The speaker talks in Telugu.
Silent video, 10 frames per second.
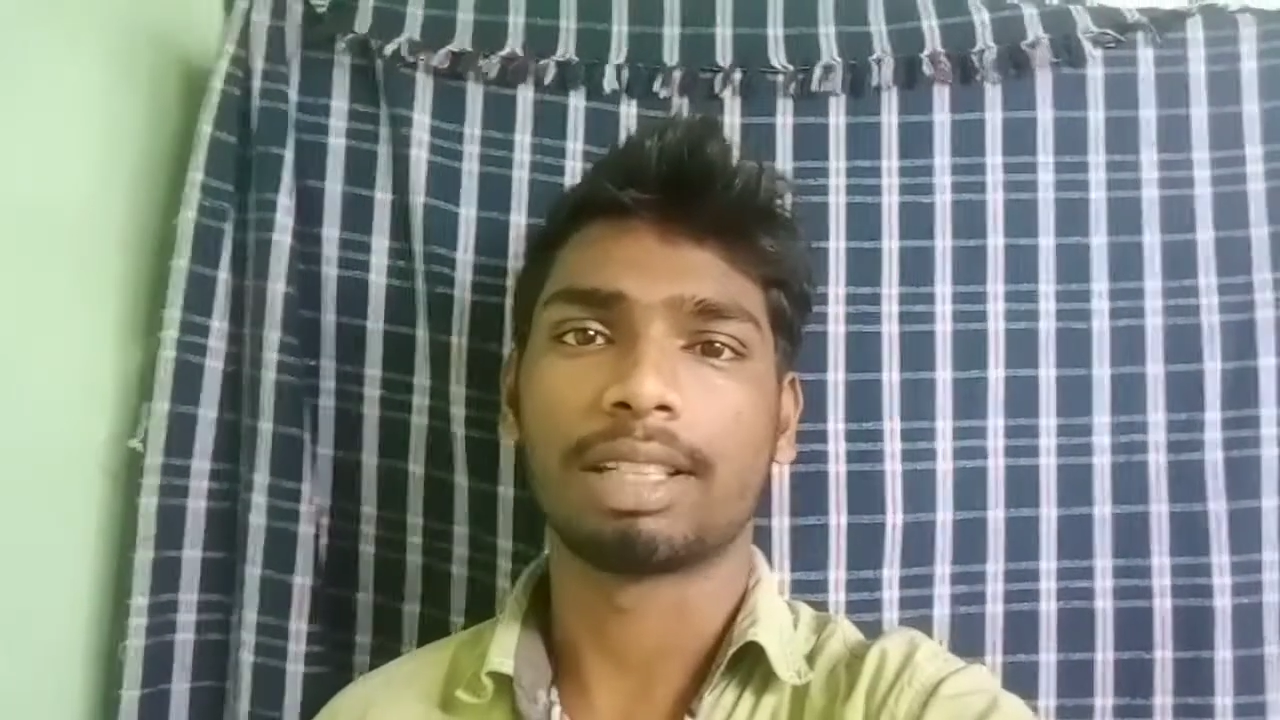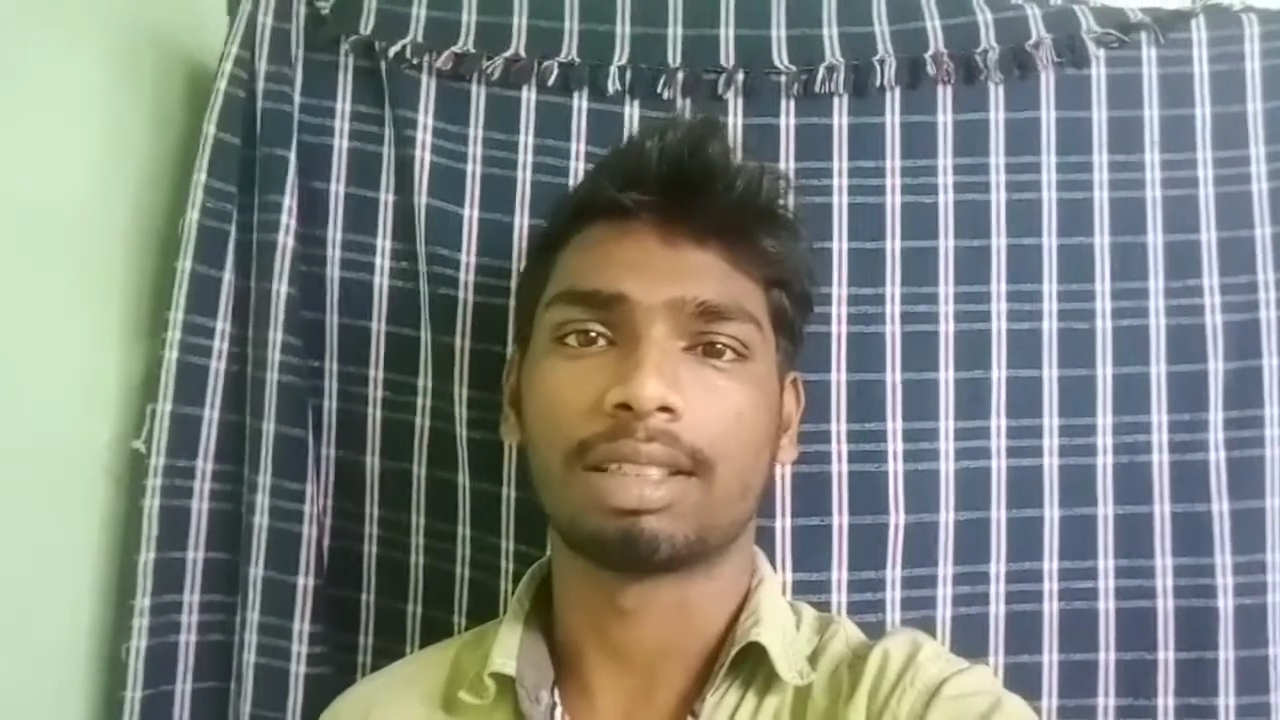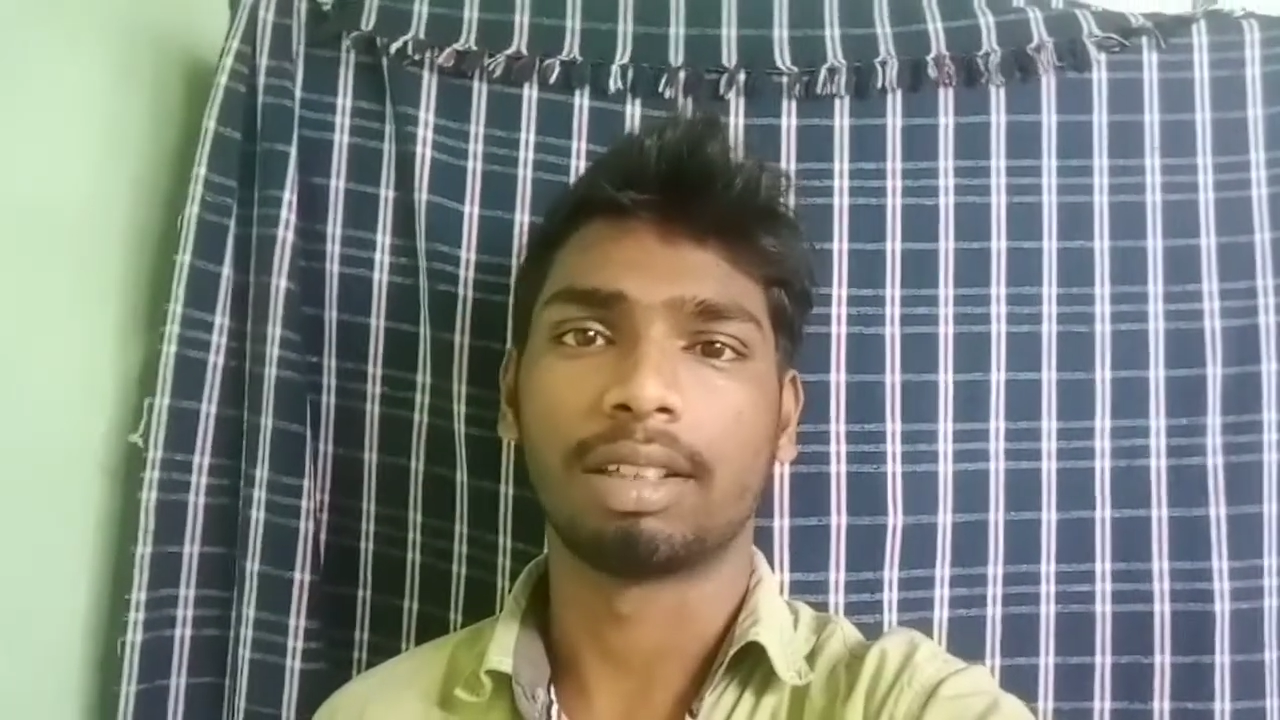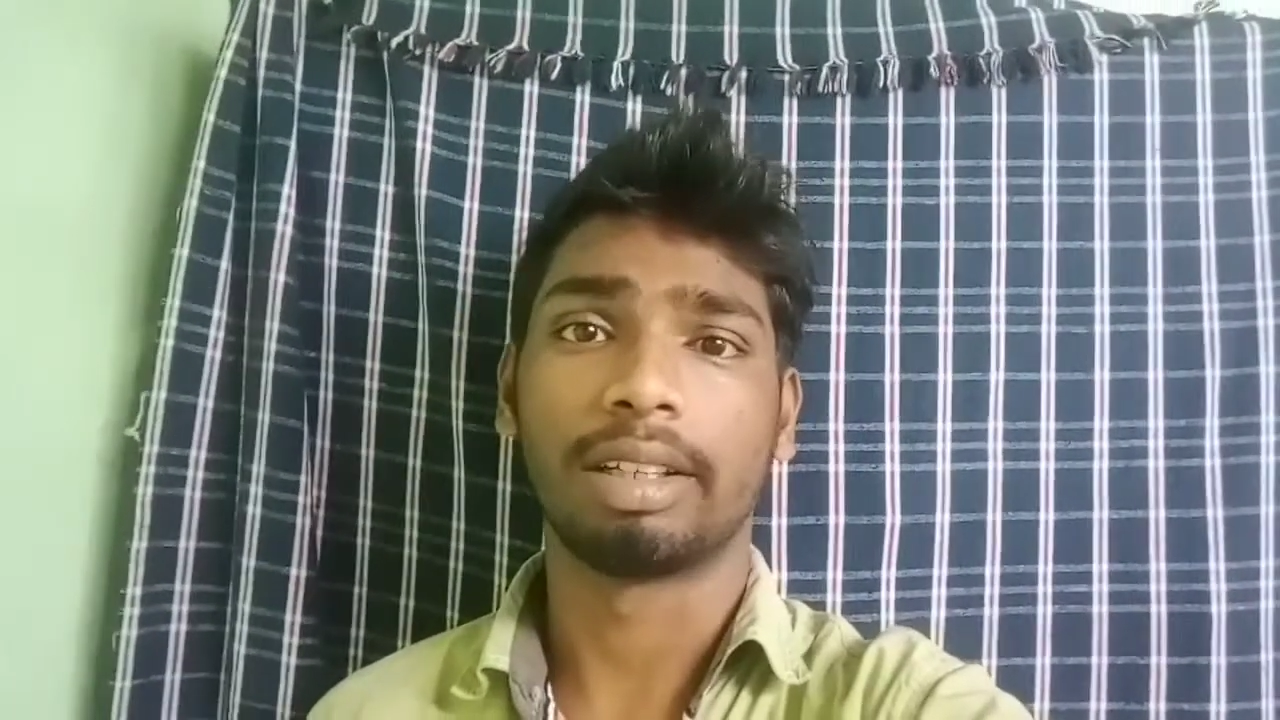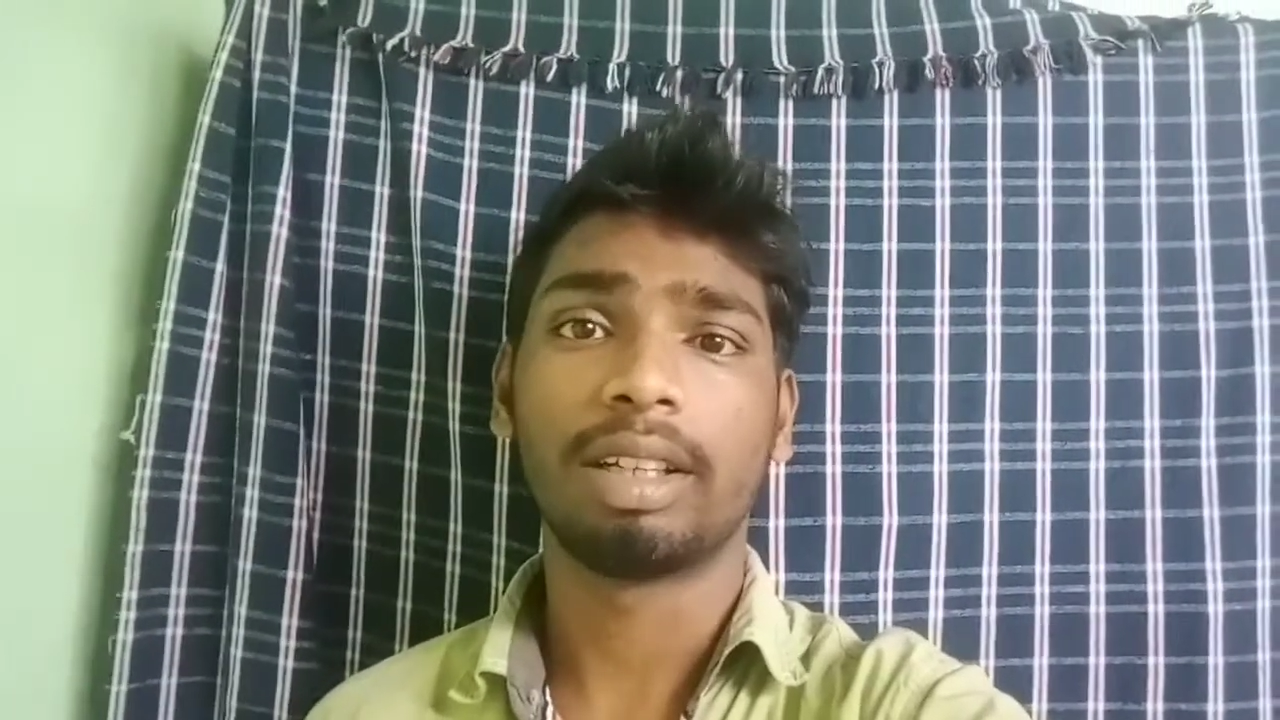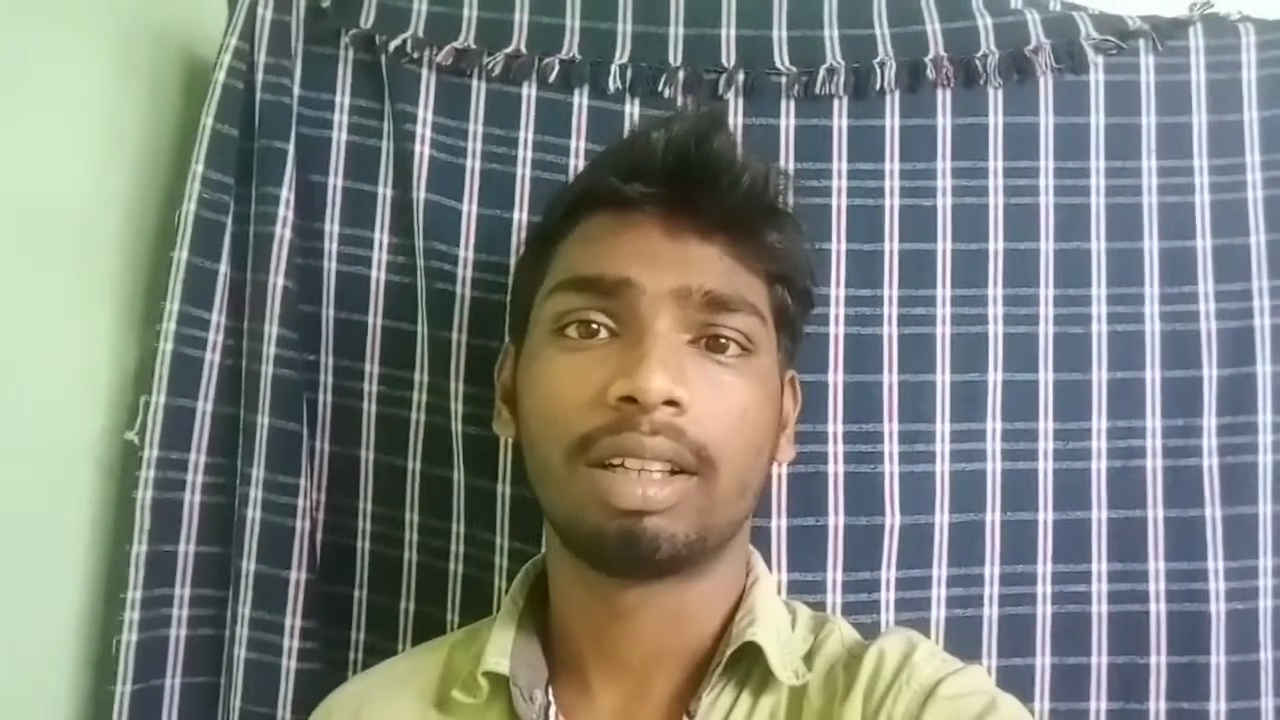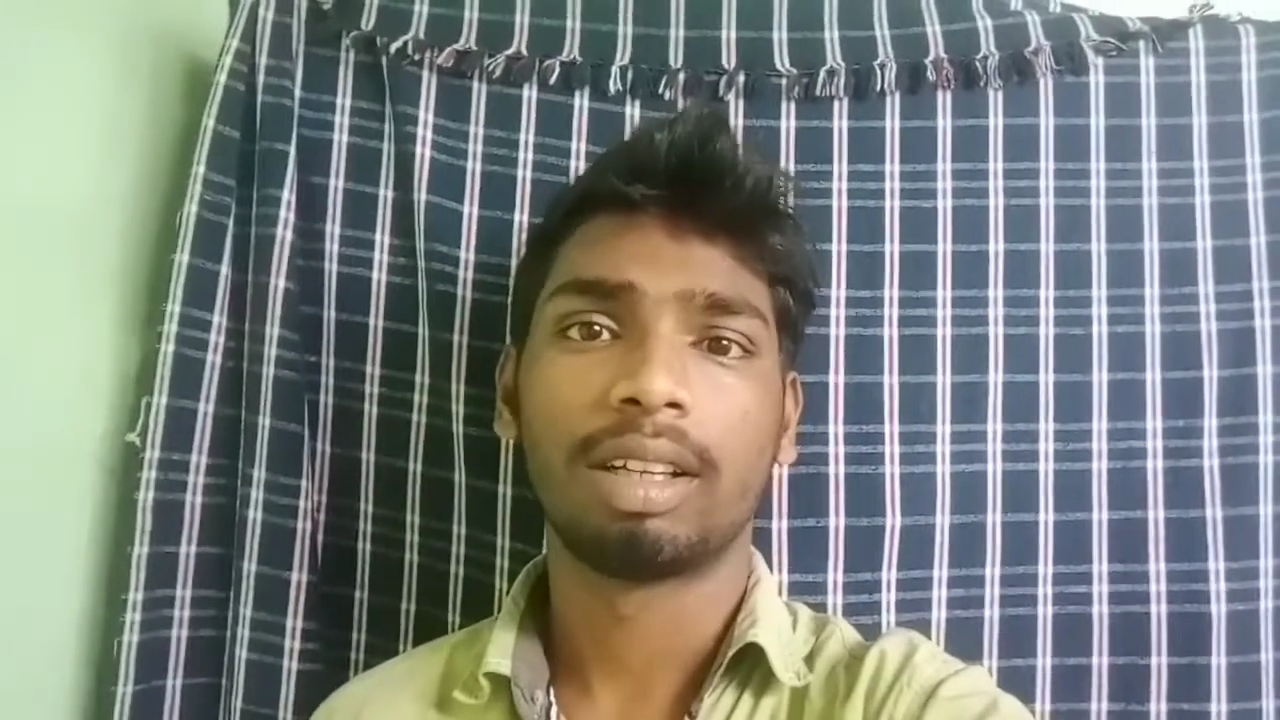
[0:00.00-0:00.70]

చేసింది